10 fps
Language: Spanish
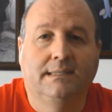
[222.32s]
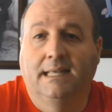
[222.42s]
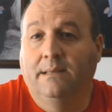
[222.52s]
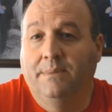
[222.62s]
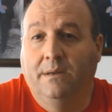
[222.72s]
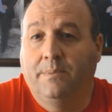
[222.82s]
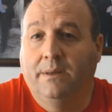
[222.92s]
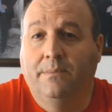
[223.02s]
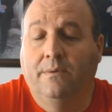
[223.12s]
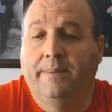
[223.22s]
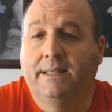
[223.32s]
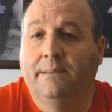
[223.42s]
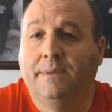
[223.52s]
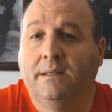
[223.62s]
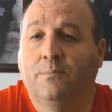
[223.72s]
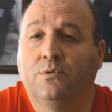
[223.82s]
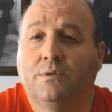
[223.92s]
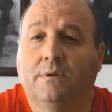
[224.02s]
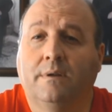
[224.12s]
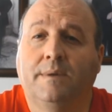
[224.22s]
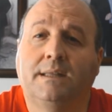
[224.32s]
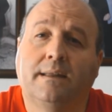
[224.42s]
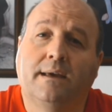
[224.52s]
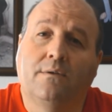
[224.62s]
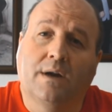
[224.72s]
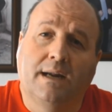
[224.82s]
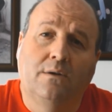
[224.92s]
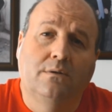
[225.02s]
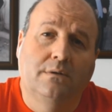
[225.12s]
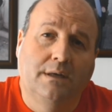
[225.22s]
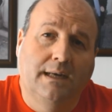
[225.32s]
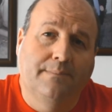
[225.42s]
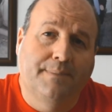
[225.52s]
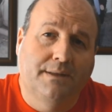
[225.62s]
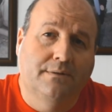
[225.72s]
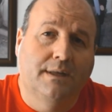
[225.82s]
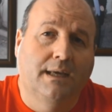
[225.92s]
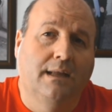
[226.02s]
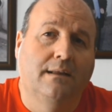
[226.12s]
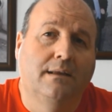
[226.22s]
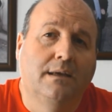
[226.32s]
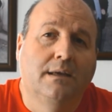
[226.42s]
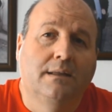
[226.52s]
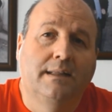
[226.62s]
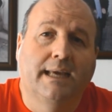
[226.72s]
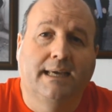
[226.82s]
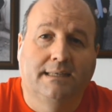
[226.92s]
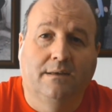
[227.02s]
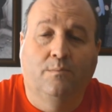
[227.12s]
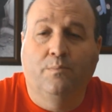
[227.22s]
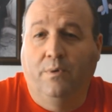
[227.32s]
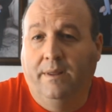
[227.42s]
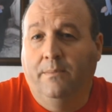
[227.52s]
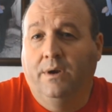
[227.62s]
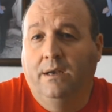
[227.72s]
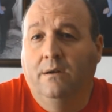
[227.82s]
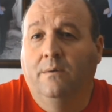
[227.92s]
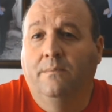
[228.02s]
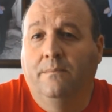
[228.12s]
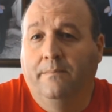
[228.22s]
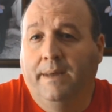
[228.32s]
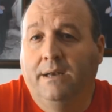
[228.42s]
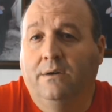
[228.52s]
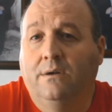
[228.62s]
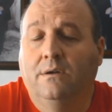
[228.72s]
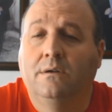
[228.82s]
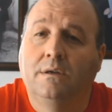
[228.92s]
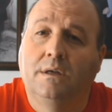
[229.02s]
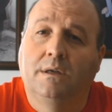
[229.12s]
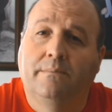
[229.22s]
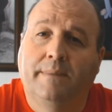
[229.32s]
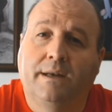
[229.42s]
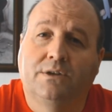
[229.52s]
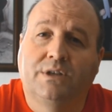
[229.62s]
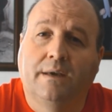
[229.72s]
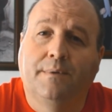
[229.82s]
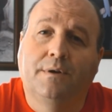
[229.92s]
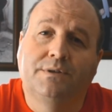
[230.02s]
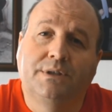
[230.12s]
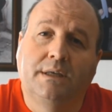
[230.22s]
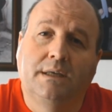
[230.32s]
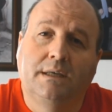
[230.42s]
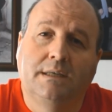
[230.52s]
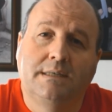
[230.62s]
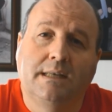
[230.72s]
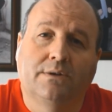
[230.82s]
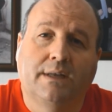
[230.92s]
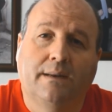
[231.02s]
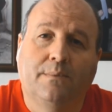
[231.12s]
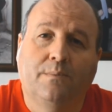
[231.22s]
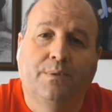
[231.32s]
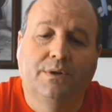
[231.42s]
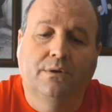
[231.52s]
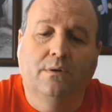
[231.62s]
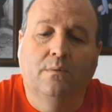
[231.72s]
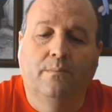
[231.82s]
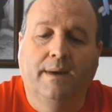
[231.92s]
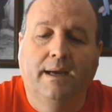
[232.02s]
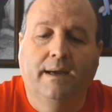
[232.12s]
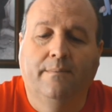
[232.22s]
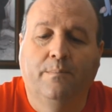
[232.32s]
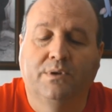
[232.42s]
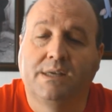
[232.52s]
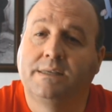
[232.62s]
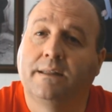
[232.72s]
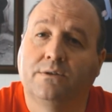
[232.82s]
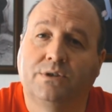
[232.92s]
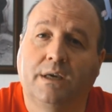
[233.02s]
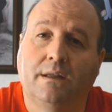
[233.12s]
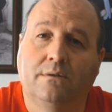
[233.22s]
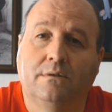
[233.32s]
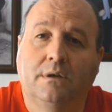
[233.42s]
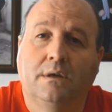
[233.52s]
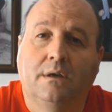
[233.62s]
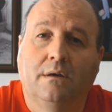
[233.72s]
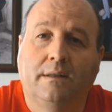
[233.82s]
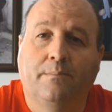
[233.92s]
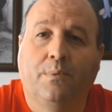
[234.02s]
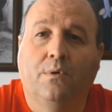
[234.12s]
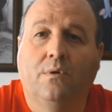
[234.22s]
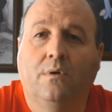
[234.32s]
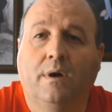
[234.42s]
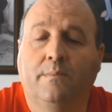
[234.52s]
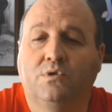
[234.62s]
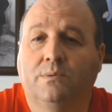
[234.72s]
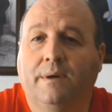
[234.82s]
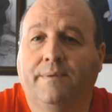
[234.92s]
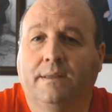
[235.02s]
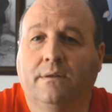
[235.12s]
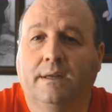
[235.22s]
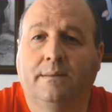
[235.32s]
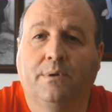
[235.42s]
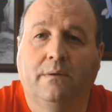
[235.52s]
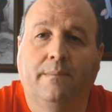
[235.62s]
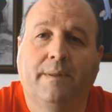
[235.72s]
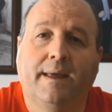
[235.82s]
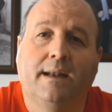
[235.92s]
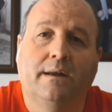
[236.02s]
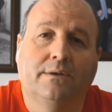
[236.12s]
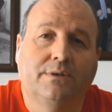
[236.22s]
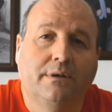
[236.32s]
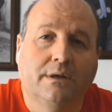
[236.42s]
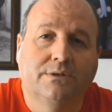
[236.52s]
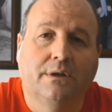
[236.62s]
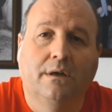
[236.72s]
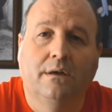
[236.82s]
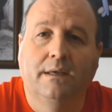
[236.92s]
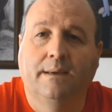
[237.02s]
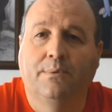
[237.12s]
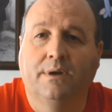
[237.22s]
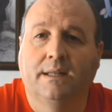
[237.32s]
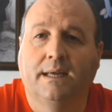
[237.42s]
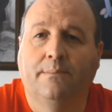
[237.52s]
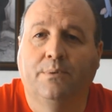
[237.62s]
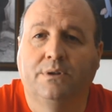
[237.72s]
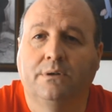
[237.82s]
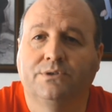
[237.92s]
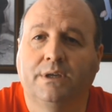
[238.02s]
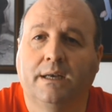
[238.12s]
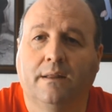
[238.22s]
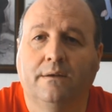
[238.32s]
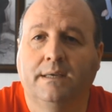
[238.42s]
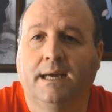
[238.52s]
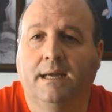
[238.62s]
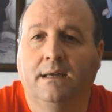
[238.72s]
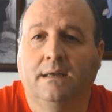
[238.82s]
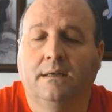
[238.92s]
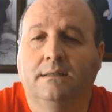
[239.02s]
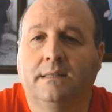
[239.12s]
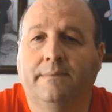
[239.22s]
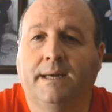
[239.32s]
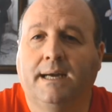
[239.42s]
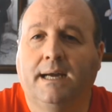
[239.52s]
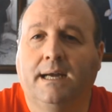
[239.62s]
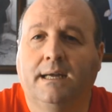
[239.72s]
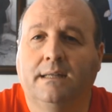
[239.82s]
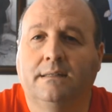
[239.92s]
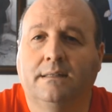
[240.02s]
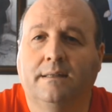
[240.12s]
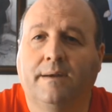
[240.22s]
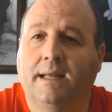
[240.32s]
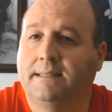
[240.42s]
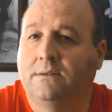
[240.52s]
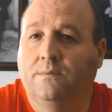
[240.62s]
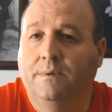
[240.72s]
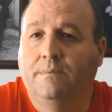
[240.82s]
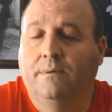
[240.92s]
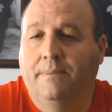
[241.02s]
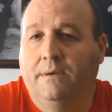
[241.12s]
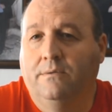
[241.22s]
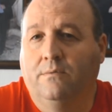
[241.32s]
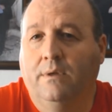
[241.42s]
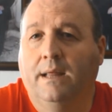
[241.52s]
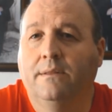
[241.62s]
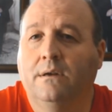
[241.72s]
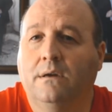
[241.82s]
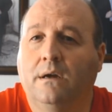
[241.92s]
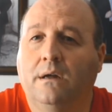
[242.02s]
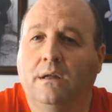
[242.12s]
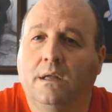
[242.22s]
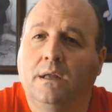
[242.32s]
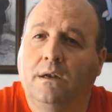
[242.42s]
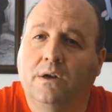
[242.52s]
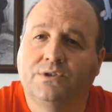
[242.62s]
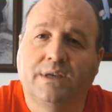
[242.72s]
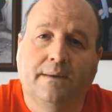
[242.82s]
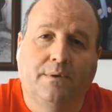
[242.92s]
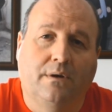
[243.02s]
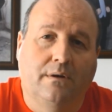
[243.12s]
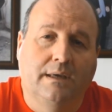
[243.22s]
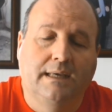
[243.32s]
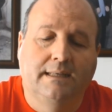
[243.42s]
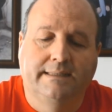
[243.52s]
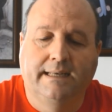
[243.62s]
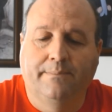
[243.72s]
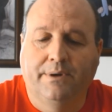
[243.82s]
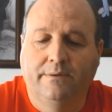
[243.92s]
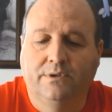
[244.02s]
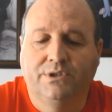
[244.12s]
ya también lo podemos ver también desde el punto de vista de ahorrarlo en el aspecto de, que se puede morirnos menos, menos si, lo tenemos puesto con más potencia de oxígeno. Tampoco hay muchos más factores, tampoco lo vamos a dejarlo en al sol y ya porque tengas puesto el oxigenador ya te van, te van a estar todos vivos, pero cuidando los, los y si le pones un